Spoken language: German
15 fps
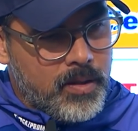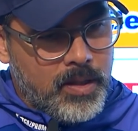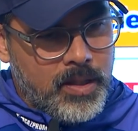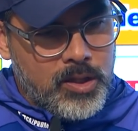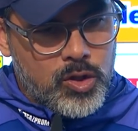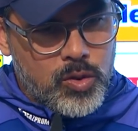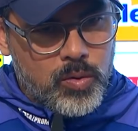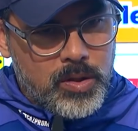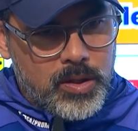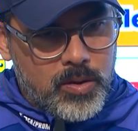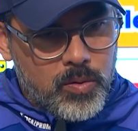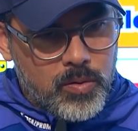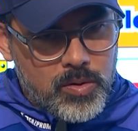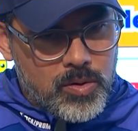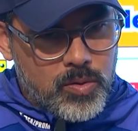
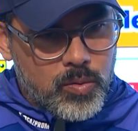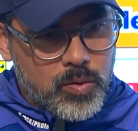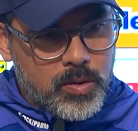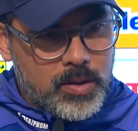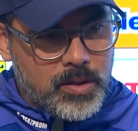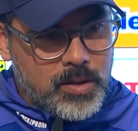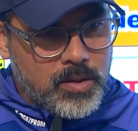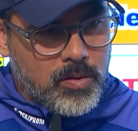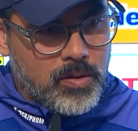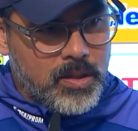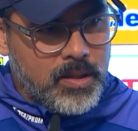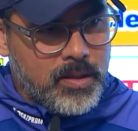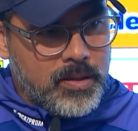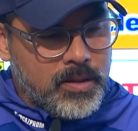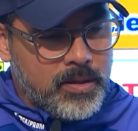Entschuldigungen suchen,
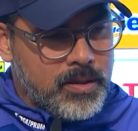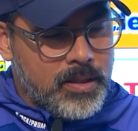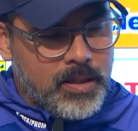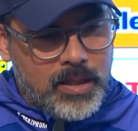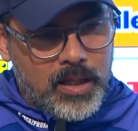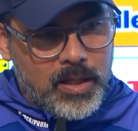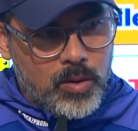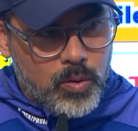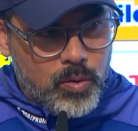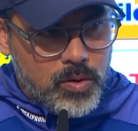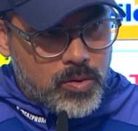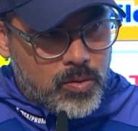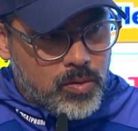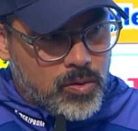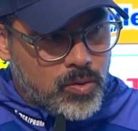sondern äh, nach
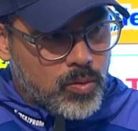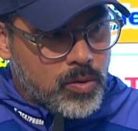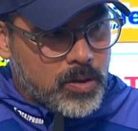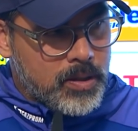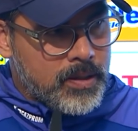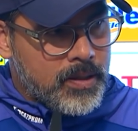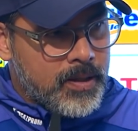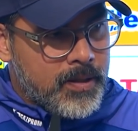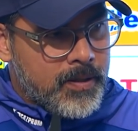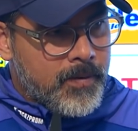Lösungen suchen.